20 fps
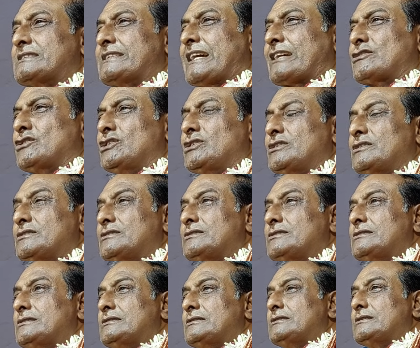দেখো
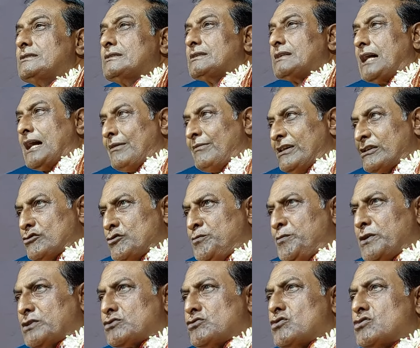আমার
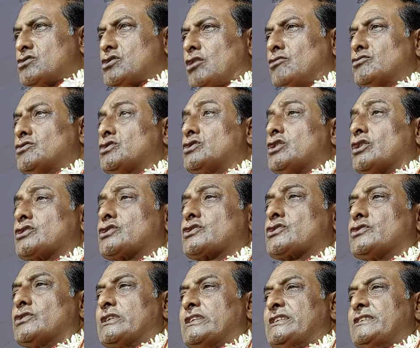উপযুক্ত
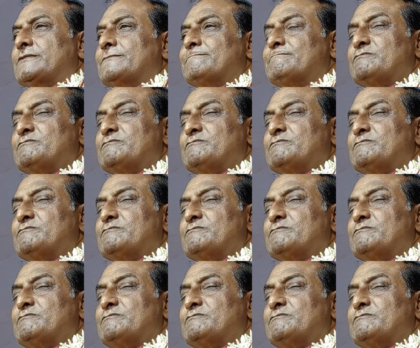উত্তরস্বরী